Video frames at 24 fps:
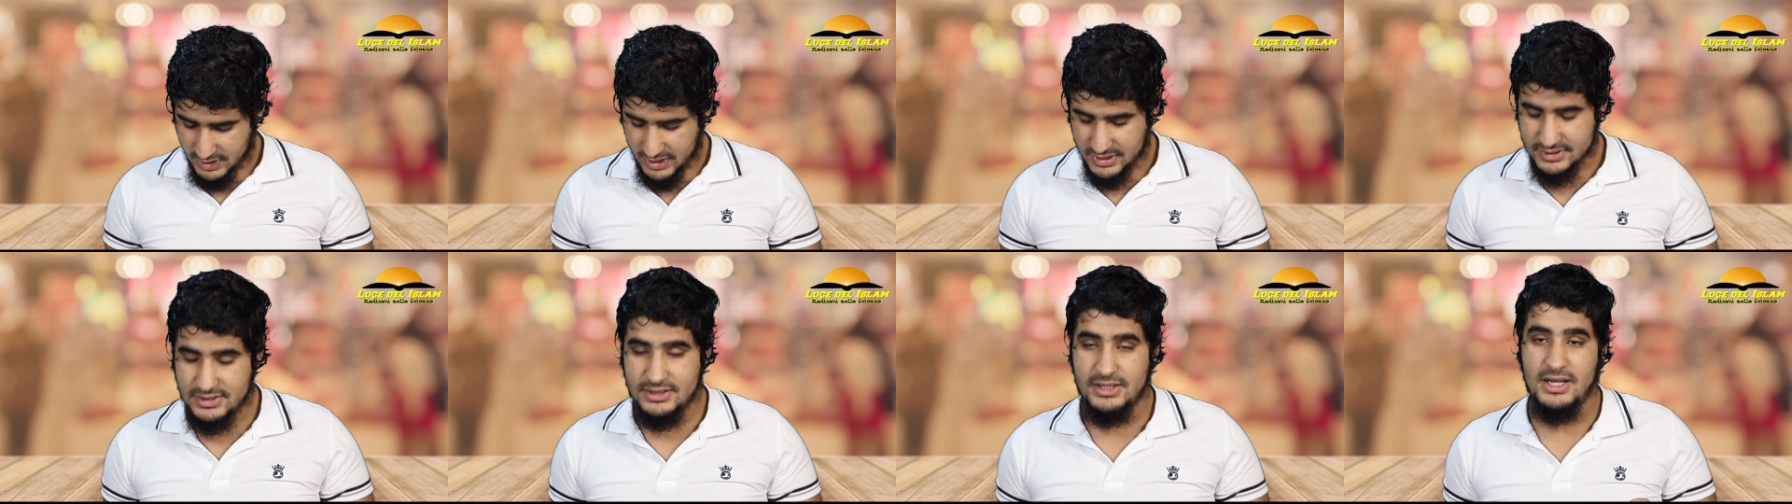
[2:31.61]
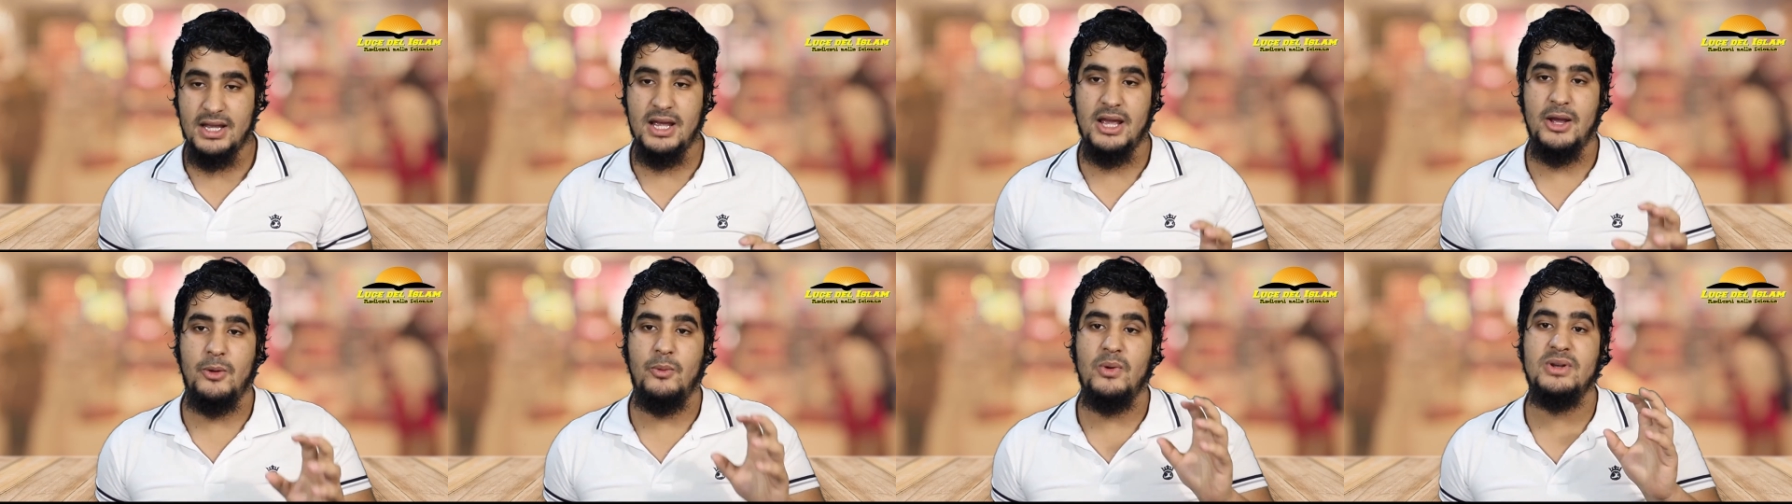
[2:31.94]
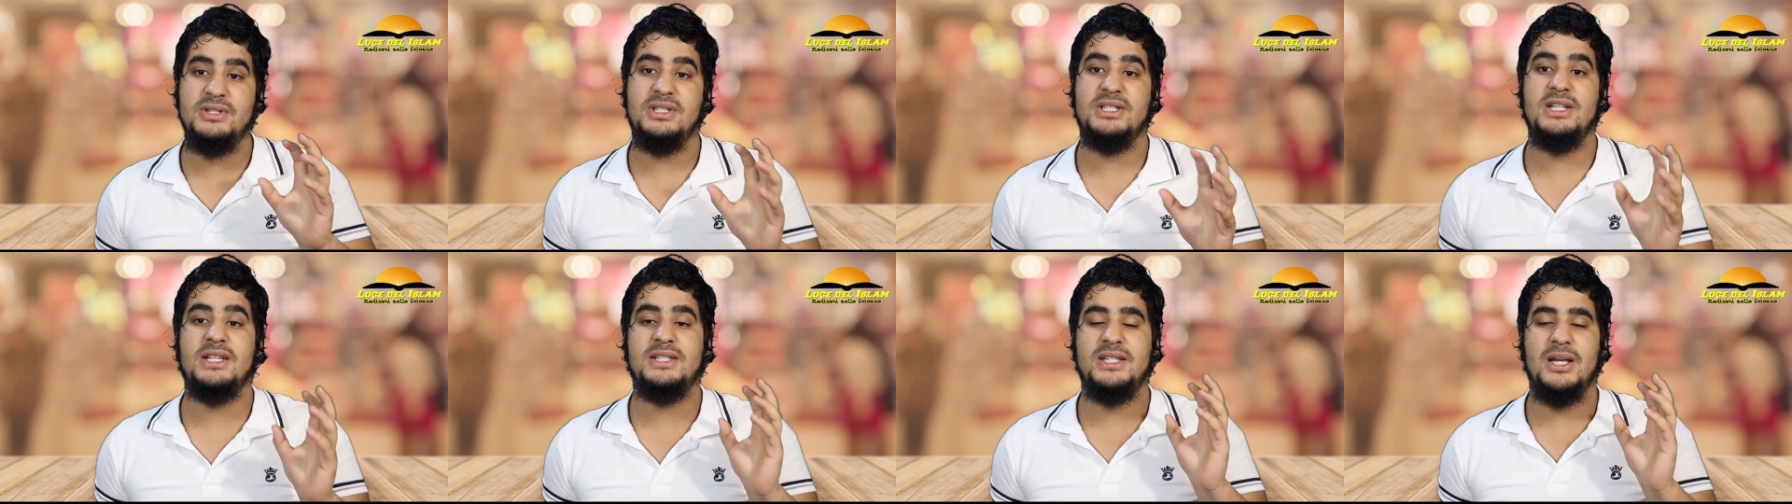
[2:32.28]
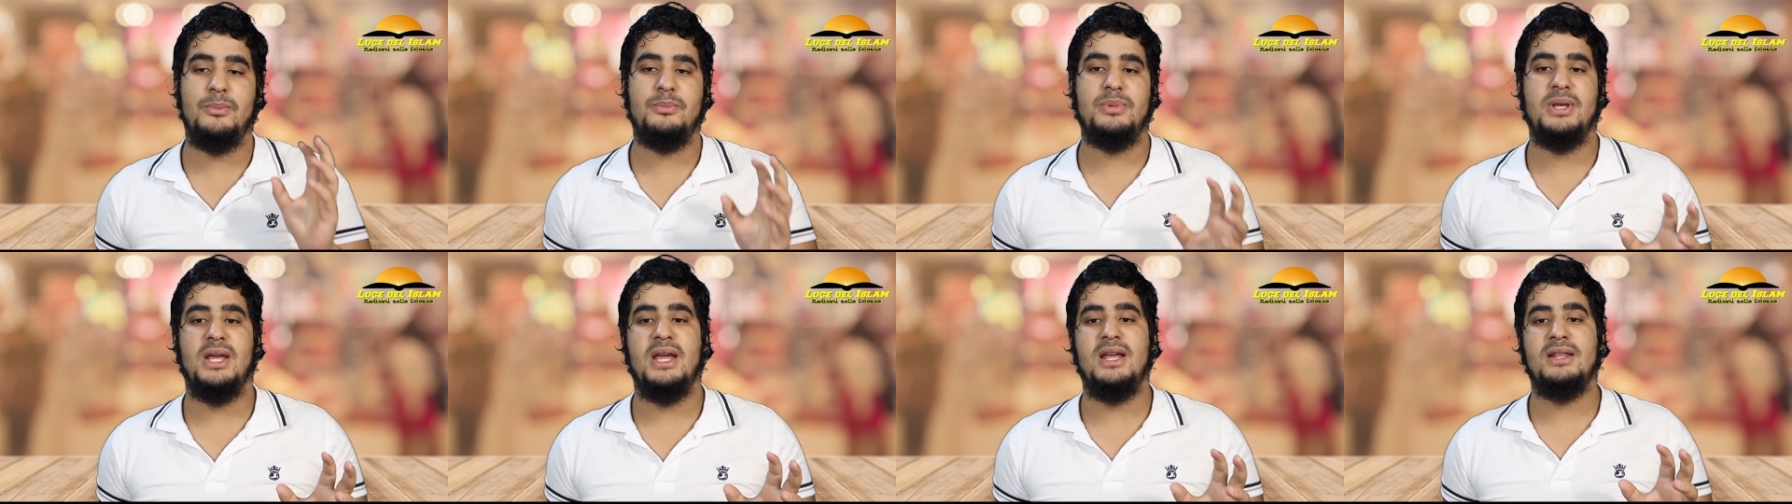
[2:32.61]
se questi
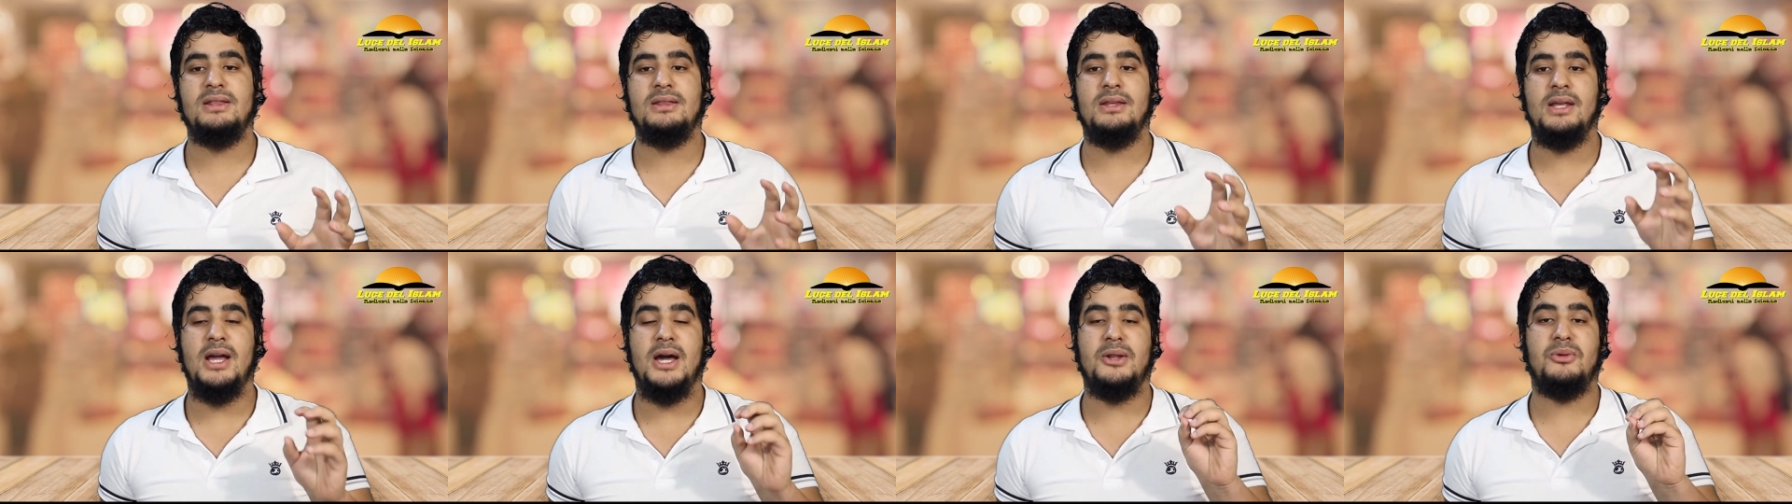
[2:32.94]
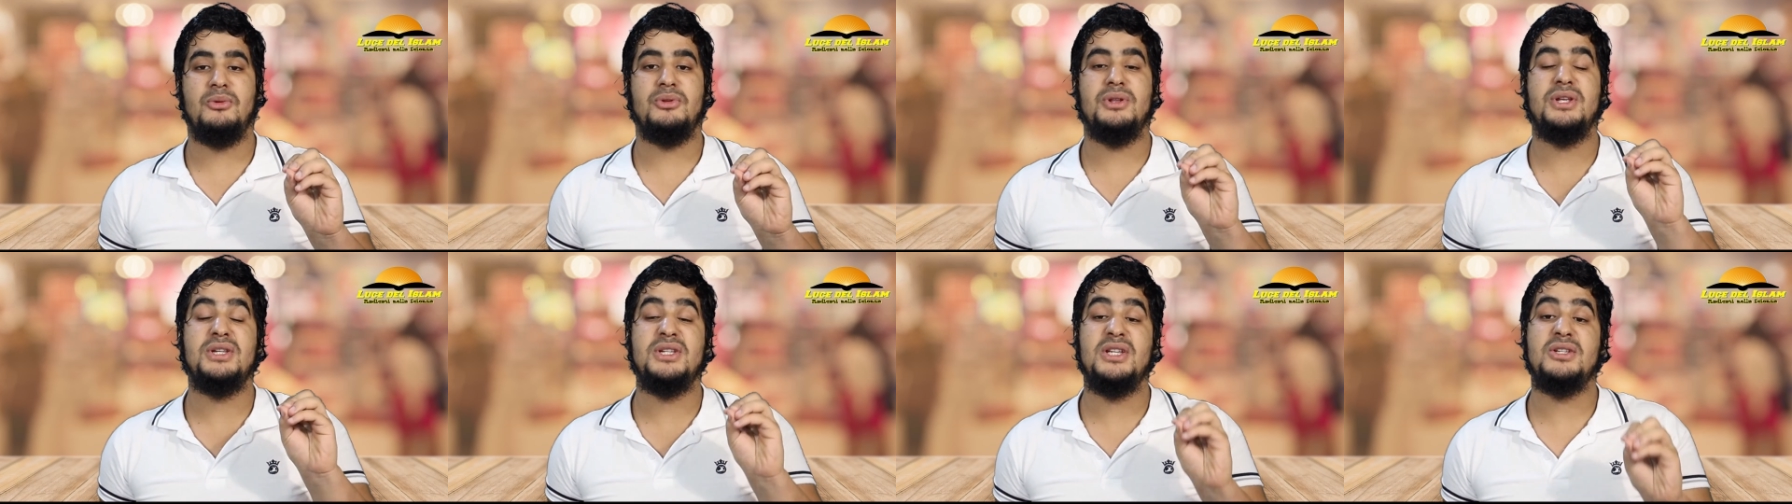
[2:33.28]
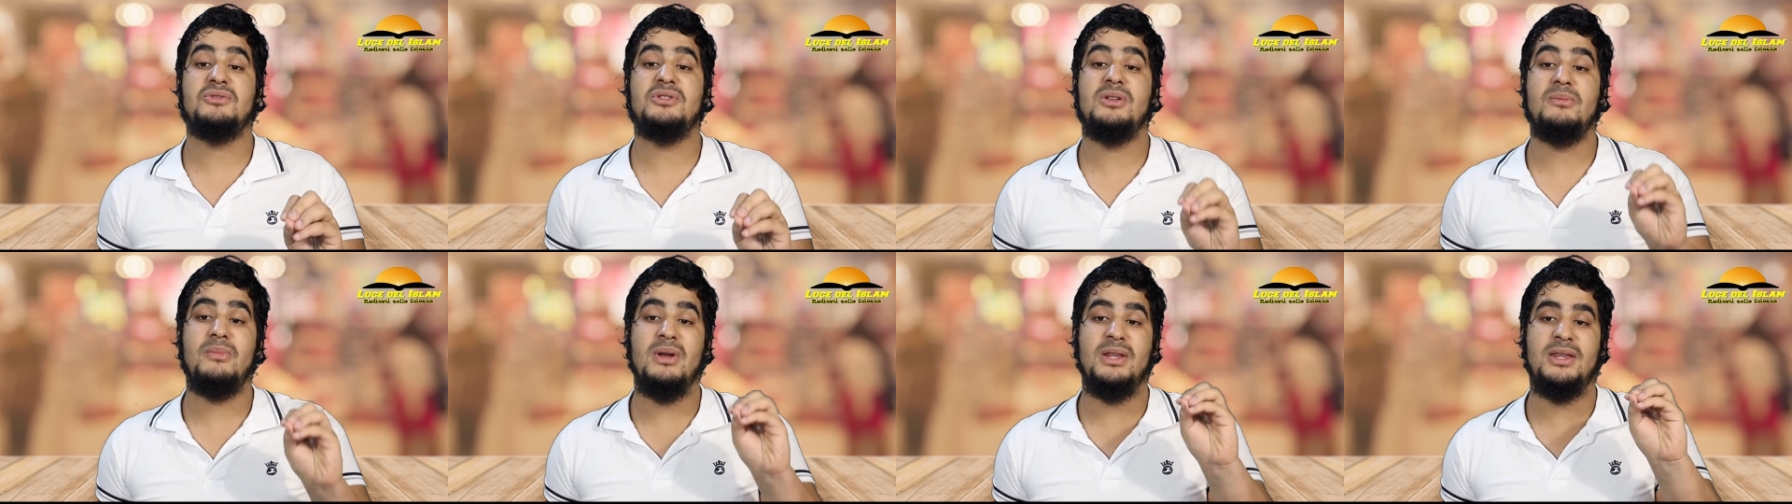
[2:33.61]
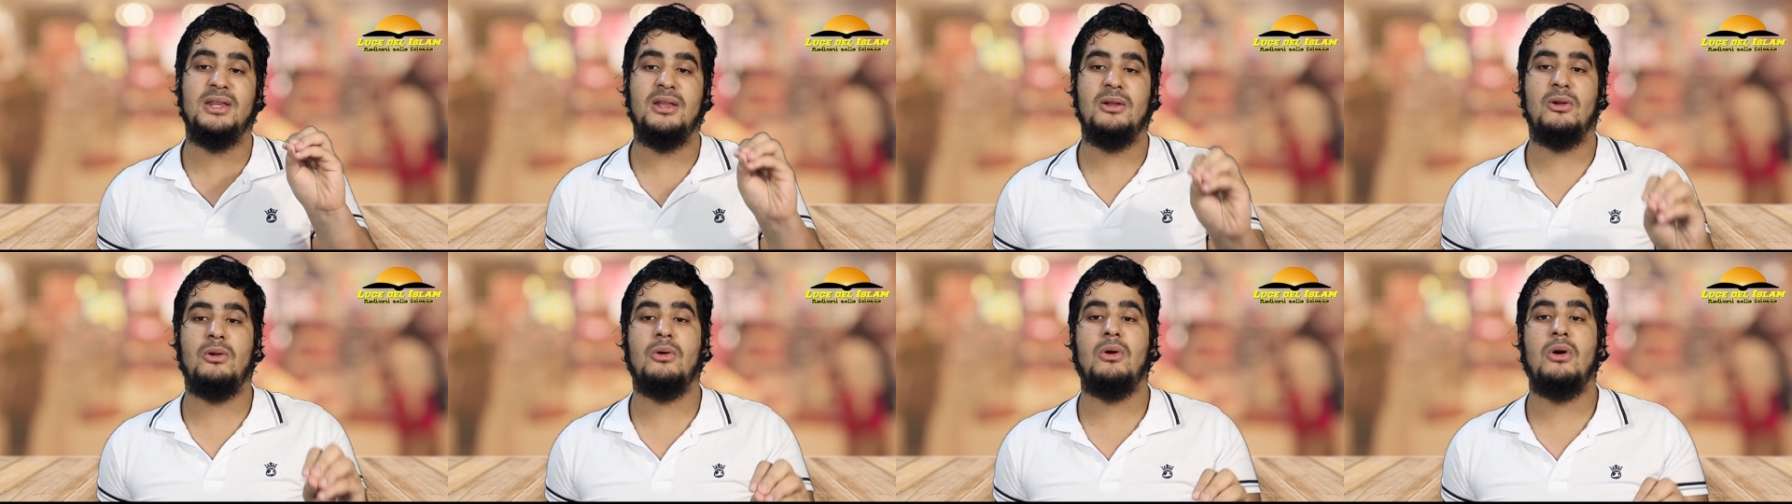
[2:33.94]
sapienti hanno deciso di
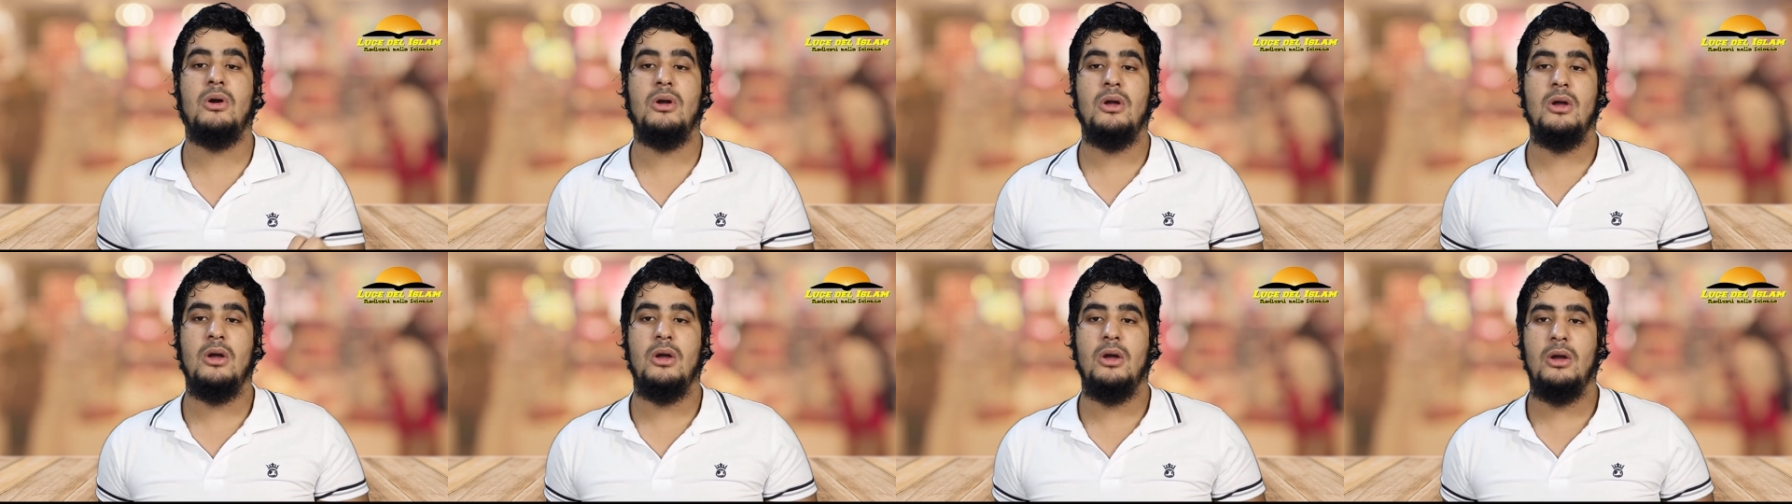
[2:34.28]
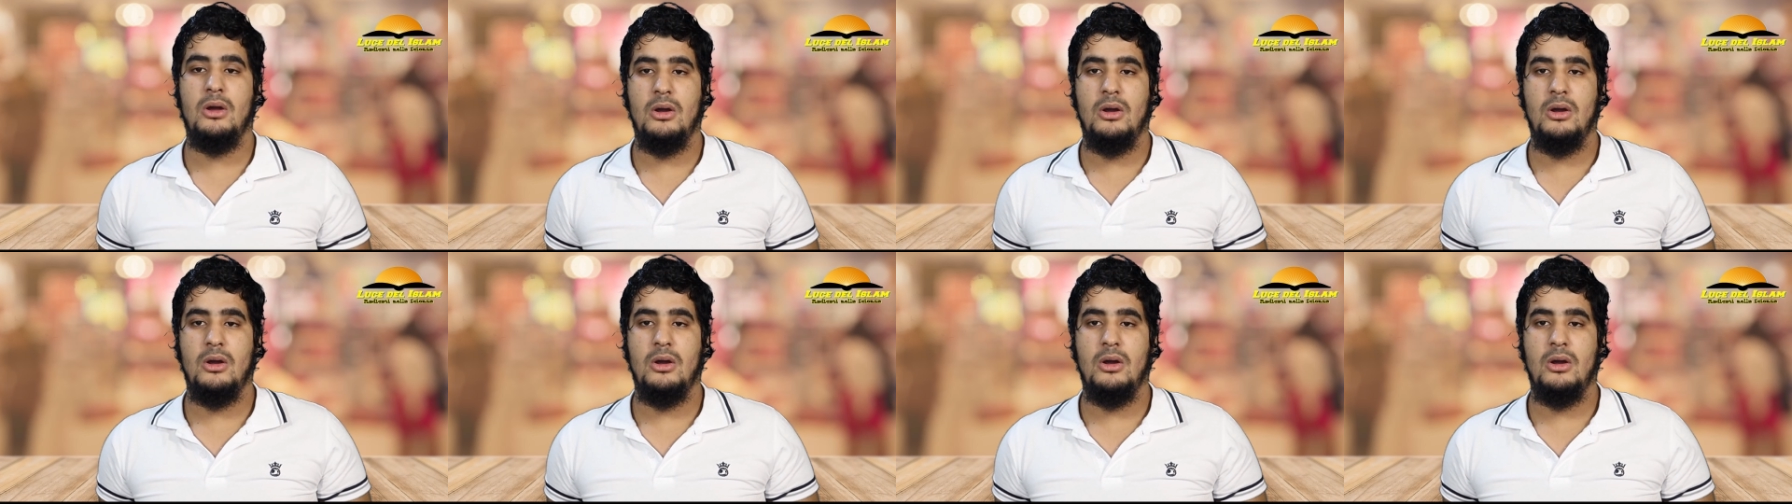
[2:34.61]
metterlo